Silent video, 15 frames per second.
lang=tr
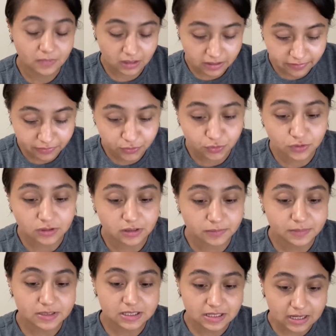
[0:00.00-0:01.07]
Evet
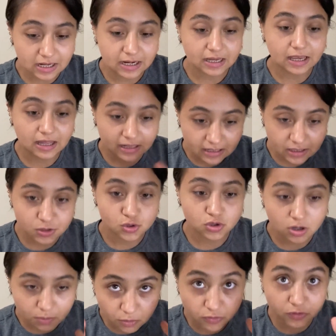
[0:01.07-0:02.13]
utanılması gerekenler şu
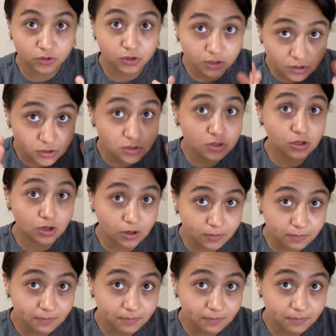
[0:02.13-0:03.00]
an bu videoyu izliyor.